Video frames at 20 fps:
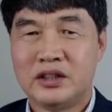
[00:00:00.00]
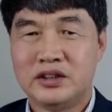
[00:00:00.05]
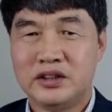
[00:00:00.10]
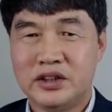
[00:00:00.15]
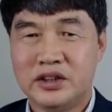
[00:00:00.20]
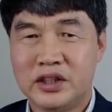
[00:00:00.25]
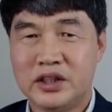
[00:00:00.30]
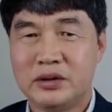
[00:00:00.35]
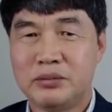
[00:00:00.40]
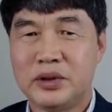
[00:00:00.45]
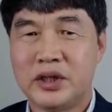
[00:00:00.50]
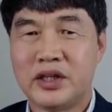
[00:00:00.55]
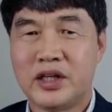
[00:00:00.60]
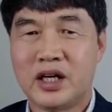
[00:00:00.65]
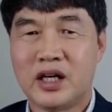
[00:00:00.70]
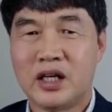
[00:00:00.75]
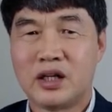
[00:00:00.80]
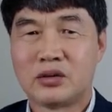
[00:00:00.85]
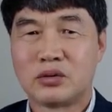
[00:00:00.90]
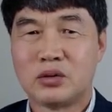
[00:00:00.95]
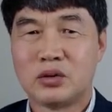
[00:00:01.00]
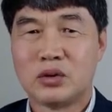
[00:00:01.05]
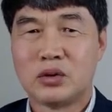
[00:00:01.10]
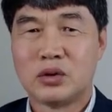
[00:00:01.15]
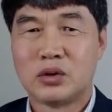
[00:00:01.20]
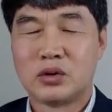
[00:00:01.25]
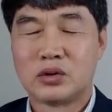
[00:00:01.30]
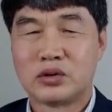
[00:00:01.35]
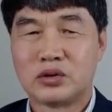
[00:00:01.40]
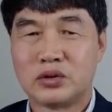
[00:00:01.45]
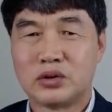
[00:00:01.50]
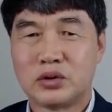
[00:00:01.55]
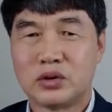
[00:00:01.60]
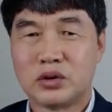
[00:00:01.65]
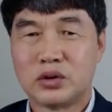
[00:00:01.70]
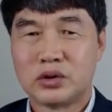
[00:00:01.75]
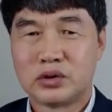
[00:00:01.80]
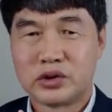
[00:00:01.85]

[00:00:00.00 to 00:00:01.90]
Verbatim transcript: 예배하고 그죠?